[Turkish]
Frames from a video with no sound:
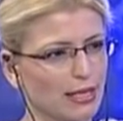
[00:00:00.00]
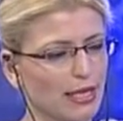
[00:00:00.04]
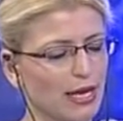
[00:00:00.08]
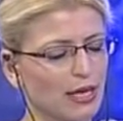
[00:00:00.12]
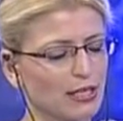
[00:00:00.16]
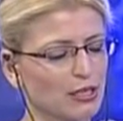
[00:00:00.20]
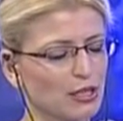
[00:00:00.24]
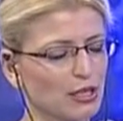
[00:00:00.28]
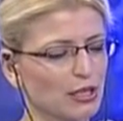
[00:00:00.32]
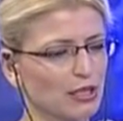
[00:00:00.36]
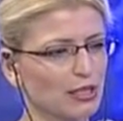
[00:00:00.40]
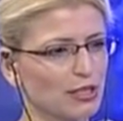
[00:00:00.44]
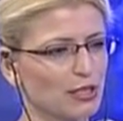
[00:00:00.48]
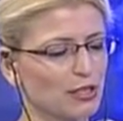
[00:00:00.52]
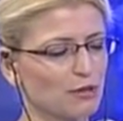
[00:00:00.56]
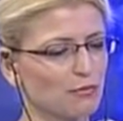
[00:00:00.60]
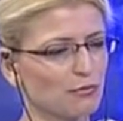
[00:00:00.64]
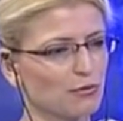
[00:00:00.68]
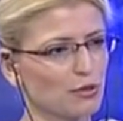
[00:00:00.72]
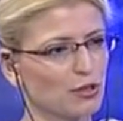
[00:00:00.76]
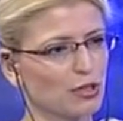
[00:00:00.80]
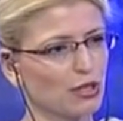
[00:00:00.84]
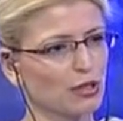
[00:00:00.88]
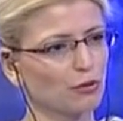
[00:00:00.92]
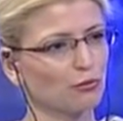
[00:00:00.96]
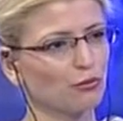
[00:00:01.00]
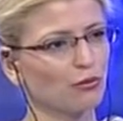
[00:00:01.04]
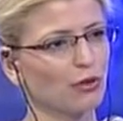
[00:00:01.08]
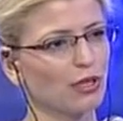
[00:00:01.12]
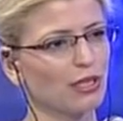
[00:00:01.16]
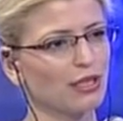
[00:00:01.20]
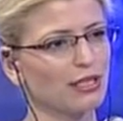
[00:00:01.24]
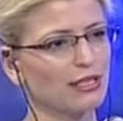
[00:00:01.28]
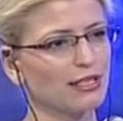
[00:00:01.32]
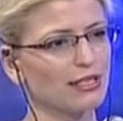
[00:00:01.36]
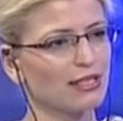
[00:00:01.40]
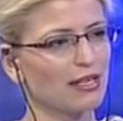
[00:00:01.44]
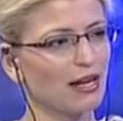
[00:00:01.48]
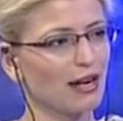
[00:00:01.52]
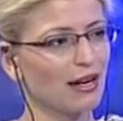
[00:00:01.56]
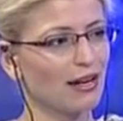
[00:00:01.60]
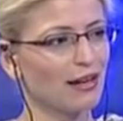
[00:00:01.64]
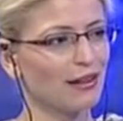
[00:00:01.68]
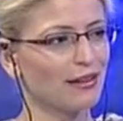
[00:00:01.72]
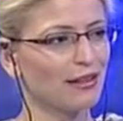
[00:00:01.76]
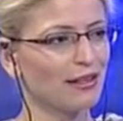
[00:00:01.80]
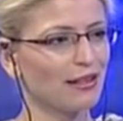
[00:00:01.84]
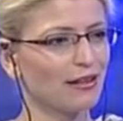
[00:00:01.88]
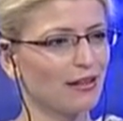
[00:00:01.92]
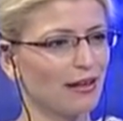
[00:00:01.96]
Gerçekleşmeyecek duaya
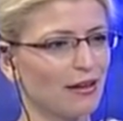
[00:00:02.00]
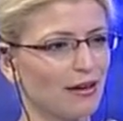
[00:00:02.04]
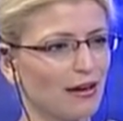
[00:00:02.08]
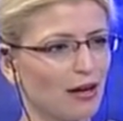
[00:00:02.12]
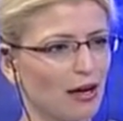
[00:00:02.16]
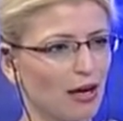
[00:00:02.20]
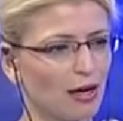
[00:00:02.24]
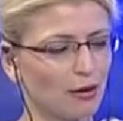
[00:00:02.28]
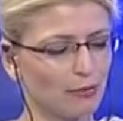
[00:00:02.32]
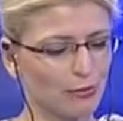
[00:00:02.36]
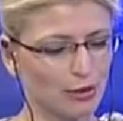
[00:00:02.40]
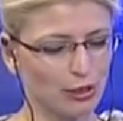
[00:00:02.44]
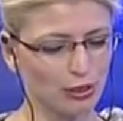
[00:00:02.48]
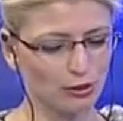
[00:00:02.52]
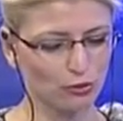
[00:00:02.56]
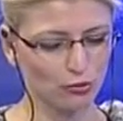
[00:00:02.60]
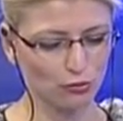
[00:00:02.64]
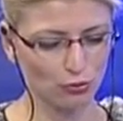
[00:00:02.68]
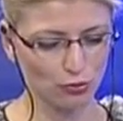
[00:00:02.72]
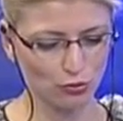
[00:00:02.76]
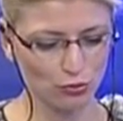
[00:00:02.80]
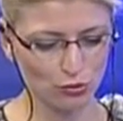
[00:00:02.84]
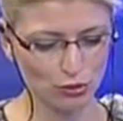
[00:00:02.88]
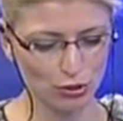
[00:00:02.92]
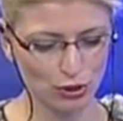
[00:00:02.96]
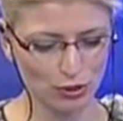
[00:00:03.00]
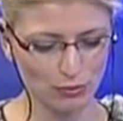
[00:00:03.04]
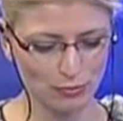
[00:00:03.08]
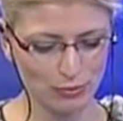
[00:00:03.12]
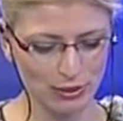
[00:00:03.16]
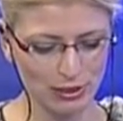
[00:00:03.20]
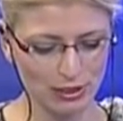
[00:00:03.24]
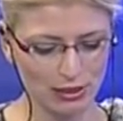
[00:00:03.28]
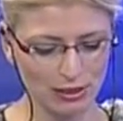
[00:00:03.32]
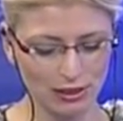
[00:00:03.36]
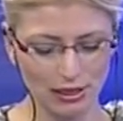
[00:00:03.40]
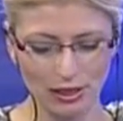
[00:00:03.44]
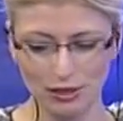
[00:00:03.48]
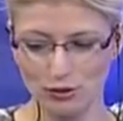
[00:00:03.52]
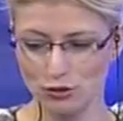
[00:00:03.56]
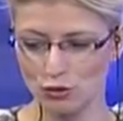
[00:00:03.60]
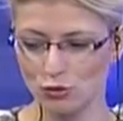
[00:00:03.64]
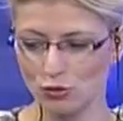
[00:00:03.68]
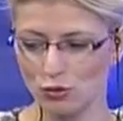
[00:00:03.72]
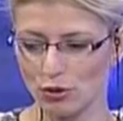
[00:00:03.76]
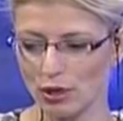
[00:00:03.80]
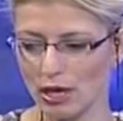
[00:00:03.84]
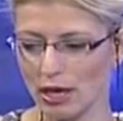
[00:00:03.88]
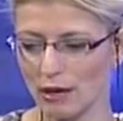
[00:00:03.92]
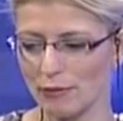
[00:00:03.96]
ısrarla evet. neden amin diyoruz gibisinden Kesinlikle.
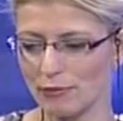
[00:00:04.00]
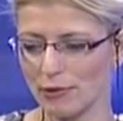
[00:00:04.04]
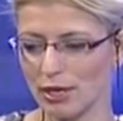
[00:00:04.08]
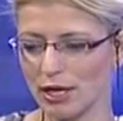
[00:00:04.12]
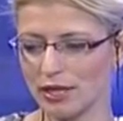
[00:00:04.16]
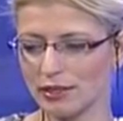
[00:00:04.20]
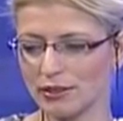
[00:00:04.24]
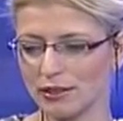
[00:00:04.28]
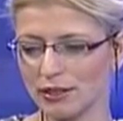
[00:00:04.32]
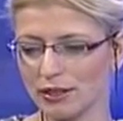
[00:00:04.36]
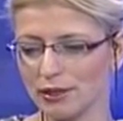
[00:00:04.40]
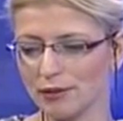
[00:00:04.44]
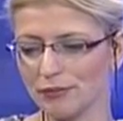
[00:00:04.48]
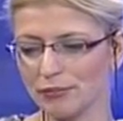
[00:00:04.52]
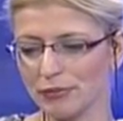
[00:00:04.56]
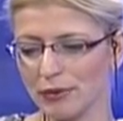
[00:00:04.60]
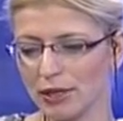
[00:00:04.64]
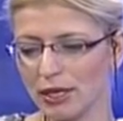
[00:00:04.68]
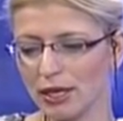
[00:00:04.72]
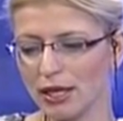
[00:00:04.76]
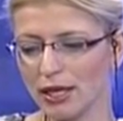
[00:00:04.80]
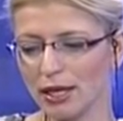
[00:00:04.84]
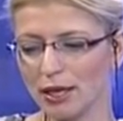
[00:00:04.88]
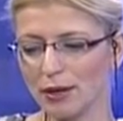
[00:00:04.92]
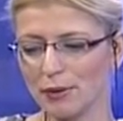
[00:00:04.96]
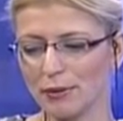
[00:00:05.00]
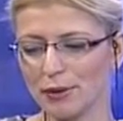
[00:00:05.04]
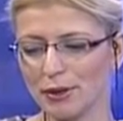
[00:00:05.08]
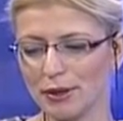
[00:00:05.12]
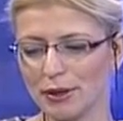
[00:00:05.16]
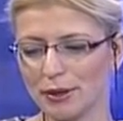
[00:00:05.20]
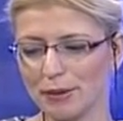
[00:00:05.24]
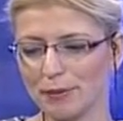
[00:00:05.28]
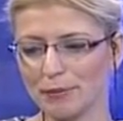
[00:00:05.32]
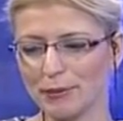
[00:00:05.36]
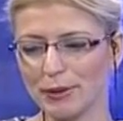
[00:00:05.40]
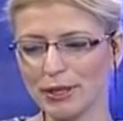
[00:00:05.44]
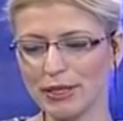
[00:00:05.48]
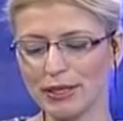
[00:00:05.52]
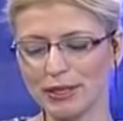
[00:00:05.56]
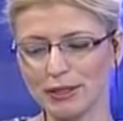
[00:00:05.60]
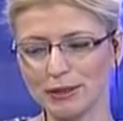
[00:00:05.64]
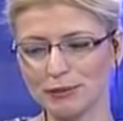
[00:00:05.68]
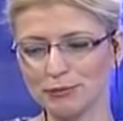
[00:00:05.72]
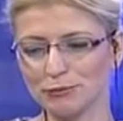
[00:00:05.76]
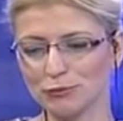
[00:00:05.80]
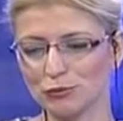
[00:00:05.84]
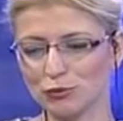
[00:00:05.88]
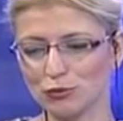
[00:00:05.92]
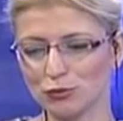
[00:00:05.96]
söylemlerde. Evet. E,
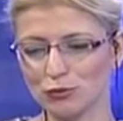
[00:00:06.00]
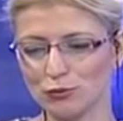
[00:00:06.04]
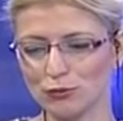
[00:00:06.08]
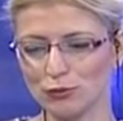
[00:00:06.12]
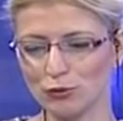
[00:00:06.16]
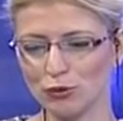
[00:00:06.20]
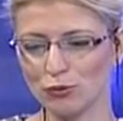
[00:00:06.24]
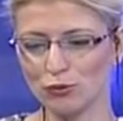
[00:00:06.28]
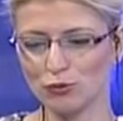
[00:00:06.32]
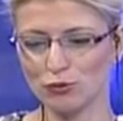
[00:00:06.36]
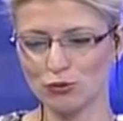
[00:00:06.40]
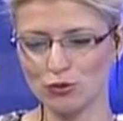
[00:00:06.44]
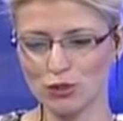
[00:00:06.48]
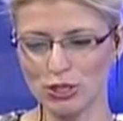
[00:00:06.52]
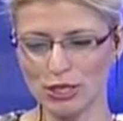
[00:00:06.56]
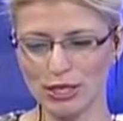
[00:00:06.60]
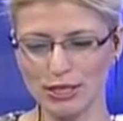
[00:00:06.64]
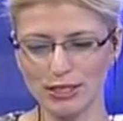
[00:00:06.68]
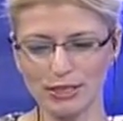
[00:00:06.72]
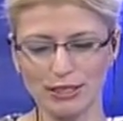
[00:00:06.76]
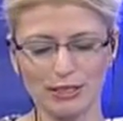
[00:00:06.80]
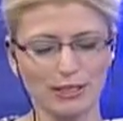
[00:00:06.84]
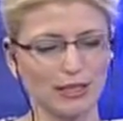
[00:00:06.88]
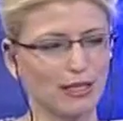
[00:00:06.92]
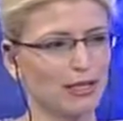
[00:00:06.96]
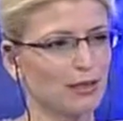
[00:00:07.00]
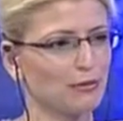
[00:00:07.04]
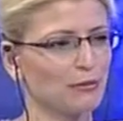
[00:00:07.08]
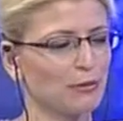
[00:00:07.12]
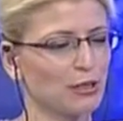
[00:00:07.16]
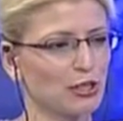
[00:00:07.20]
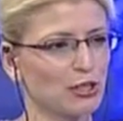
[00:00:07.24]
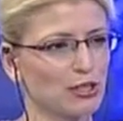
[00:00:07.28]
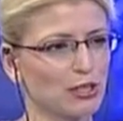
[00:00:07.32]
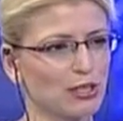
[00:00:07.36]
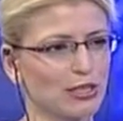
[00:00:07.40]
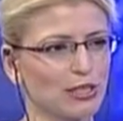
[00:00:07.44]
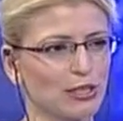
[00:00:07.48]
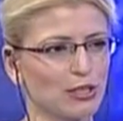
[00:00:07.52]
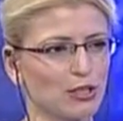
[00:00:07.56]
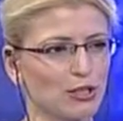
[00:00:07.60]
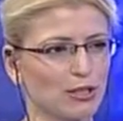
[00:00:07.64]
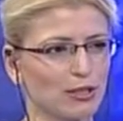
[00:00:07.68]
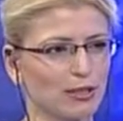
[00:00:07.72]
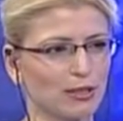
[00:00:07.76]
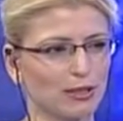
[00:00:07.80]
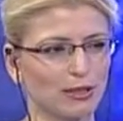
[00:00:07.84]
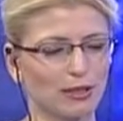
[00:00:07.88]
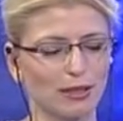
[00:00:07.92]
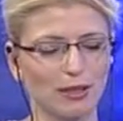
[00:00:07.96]
bakalım durum ne olacak? Yeni meclis
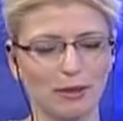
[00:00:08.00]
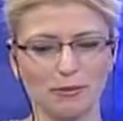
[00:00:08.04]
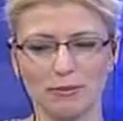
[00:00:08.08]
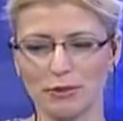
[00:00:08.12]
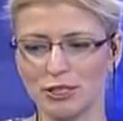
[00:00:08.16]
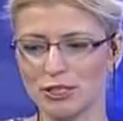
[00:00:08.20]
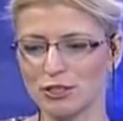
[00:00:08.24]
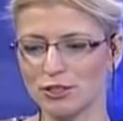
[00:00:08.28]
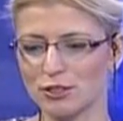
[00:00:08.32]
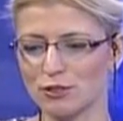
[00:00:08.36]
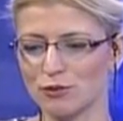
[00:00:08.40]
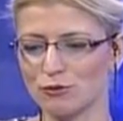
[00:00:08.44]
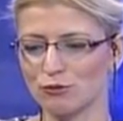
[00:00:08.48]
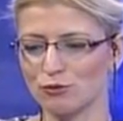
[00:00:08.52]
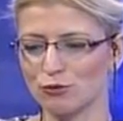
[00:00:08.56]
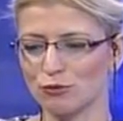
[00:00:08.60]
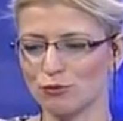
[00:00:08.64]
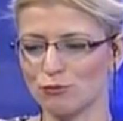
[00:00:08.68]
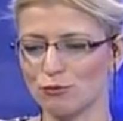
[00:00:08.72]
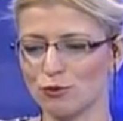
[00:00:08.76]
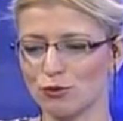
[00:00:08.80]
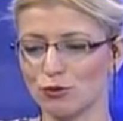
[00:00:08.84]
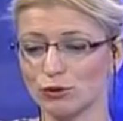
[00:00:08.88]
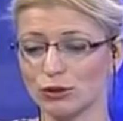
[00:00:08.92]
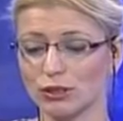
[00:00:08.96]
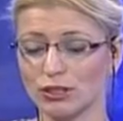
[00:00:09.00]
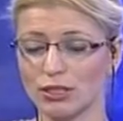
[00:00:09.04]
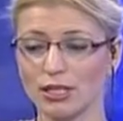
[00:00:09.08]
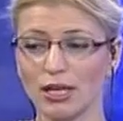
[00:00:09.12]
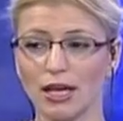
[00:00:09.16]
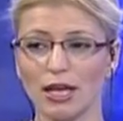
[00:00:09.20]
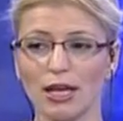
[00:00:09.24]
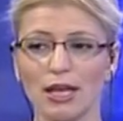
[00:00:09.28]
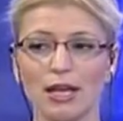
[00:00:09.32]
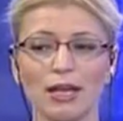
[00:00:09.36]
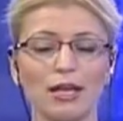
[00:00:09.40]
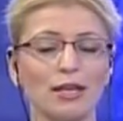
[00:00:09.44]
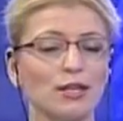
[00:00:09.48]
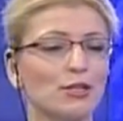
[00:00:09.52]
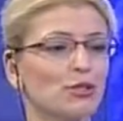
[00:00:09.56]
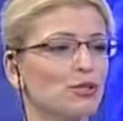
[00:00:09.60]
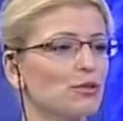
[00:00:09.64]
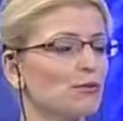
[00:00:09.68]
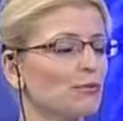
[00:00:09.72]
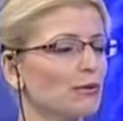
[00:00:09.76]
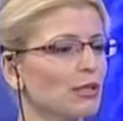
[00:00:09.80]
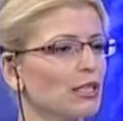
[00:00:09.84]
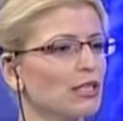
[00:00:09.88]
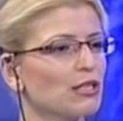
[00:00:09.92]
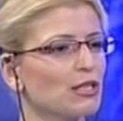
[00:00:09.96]
açıldığına meclisin durumu ortada.
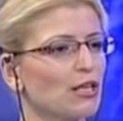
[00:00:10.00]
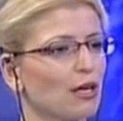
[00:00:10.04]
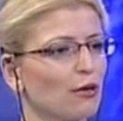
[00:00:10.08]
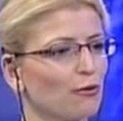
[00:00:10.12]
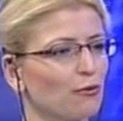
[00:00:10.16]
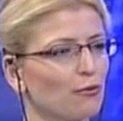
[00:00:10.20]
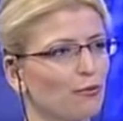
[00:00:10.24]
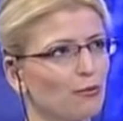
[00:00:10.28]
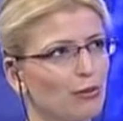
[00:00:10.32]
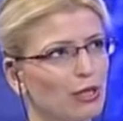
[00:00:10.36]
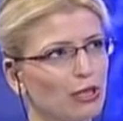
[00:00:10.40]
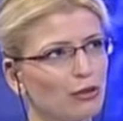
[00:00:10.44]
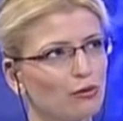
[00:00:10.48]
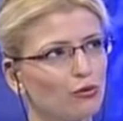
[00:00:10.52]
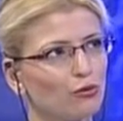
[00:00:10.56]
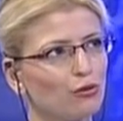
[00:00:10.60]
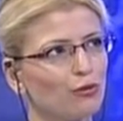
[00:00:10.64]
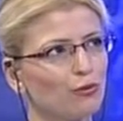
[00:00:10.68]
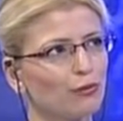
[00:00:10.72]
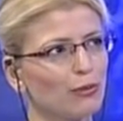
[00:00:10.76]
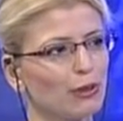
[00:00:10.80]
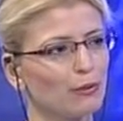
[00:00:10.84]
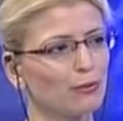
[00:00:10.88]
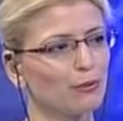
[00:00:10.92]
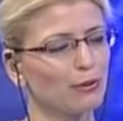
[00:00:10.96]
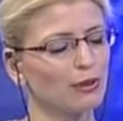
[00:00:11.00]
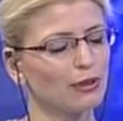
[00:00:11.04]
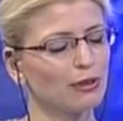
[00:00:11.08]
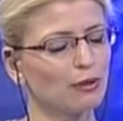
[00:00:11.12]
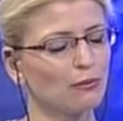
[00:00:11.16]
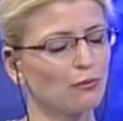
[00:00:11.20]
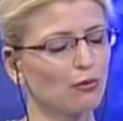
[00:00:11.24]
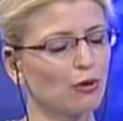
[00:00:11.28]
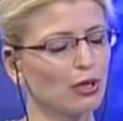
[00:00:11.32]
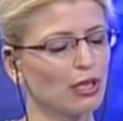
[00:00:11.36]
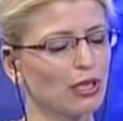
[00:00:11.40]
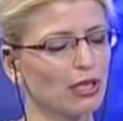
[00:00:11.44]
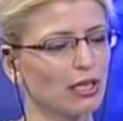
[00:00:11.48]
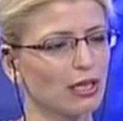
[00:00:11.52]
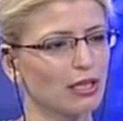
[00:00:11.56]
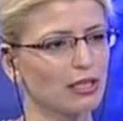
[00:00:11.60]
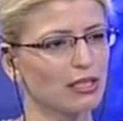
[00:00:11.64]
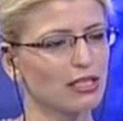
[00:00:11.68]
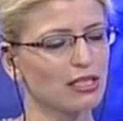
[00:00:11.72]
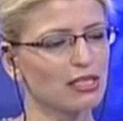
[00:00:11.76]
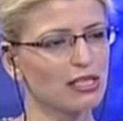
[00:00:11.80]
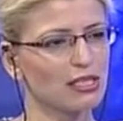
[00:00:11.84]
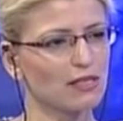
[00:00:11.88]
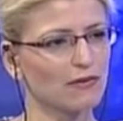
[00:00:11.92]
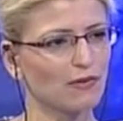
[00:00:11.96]
Şimdi geçen gün bir yorum yapıldı. Bu
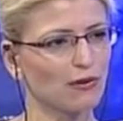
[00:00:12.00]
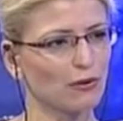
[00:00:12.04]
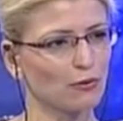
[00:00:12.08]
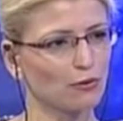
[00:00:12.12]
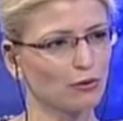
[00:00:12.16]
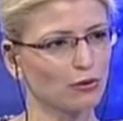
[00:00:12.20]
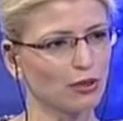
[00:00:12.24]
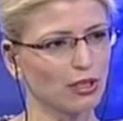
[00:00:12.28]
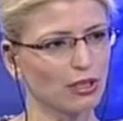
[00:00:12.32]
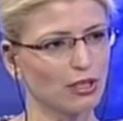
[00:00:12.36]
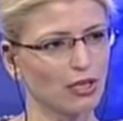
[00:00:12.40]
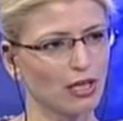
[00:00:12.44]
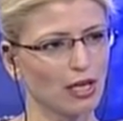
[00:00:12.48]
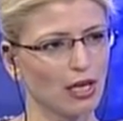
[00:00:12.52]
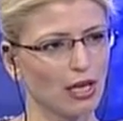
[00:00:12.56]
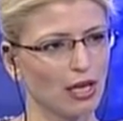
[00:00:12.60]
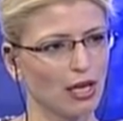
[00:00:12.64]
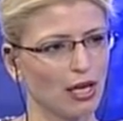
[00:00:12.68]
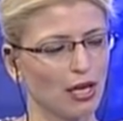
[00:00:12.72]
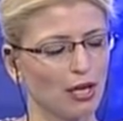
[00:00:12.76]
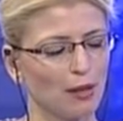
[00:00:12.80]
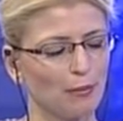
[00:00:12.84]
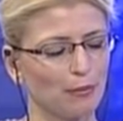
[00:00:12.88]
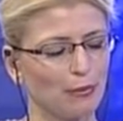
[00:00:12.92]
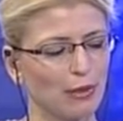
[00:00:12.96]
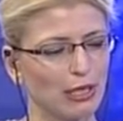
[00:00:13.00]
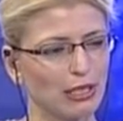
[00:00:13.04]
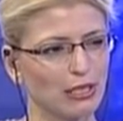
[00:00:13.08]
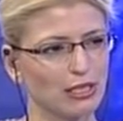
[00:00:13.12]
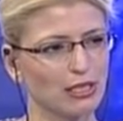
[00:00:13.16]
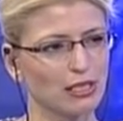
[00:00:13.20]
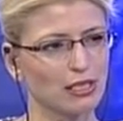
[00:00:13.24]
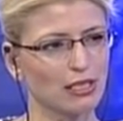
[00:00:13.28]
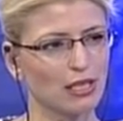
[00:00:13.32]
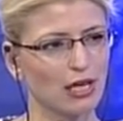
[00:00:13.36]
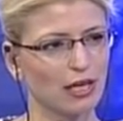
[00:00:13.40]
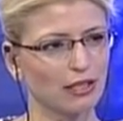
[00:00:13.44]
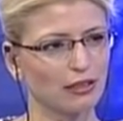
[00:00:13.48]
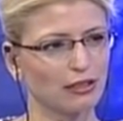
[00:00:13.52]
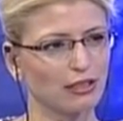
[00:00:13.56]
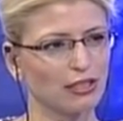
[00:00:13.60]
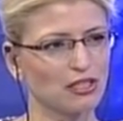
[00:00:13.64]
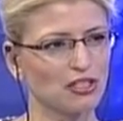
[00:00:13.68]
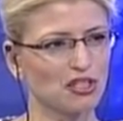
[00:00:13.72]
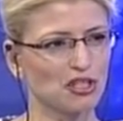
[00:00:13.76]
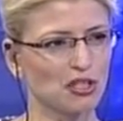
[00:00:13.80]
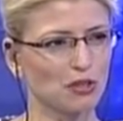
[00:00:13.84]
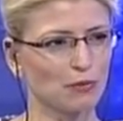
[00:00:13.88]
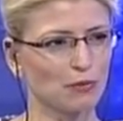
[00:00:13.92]
kadar kriz var ülkede. Meclis tatili